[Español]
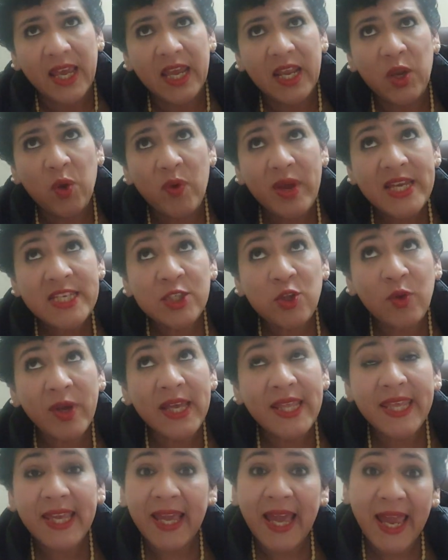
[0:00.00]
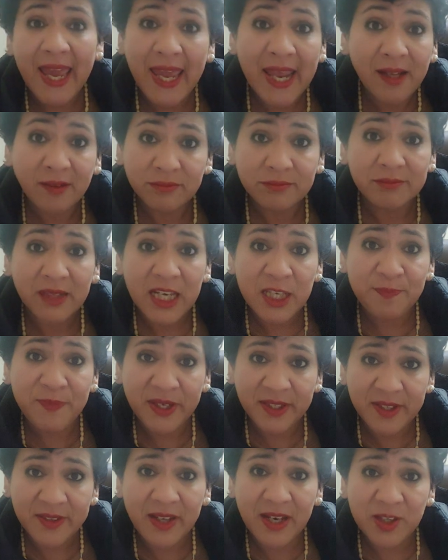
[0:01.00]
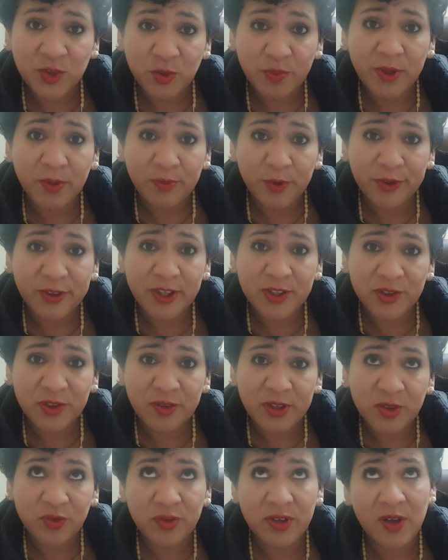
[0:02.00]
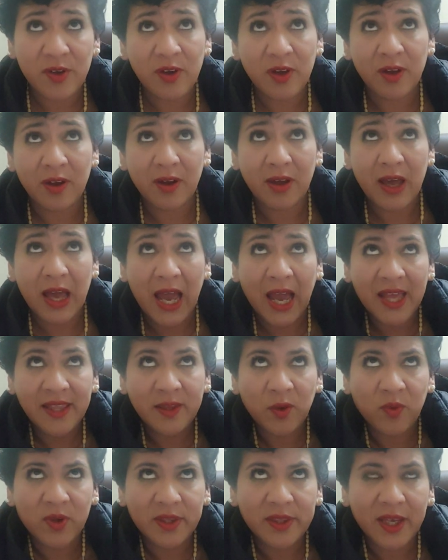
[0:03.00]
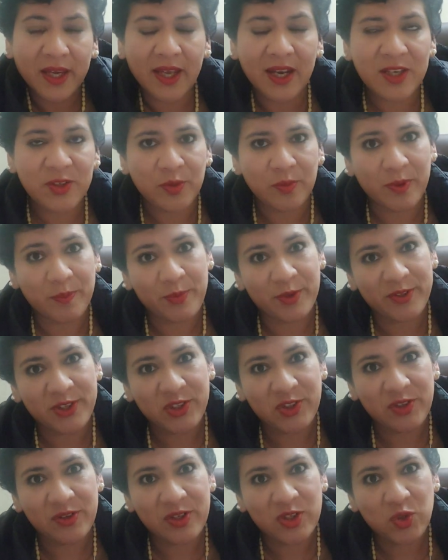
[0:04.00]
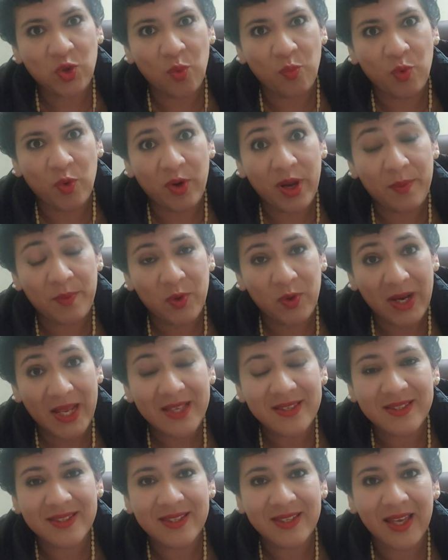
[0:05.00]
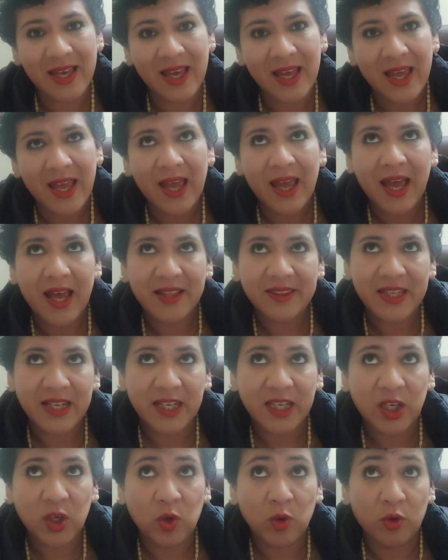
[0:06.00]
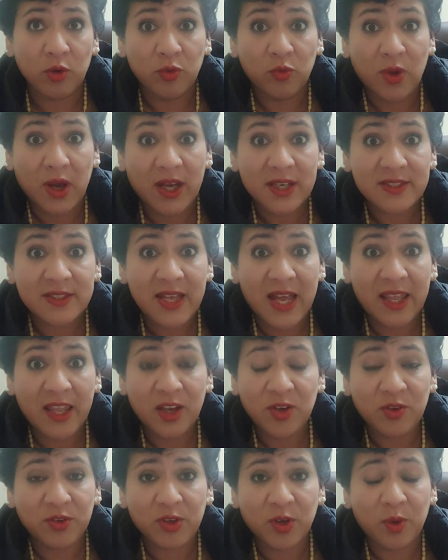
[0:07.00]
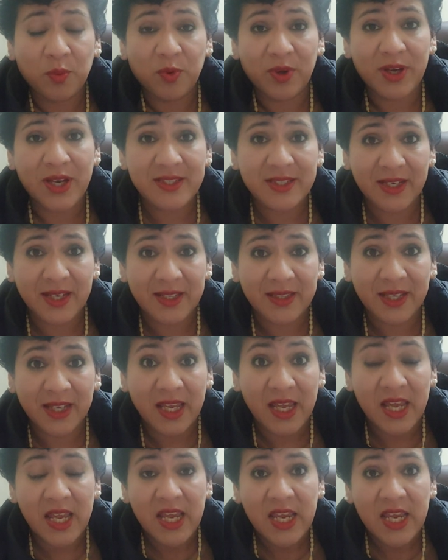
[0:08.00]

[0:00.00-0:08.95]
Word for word: no es lo que diga él, es parte de la sobreprotección. Es una, hagan de cuenta que la sobreprotección es como una violencia ante el hijo. No hagas nada, yo te lo voy a hacer a ti.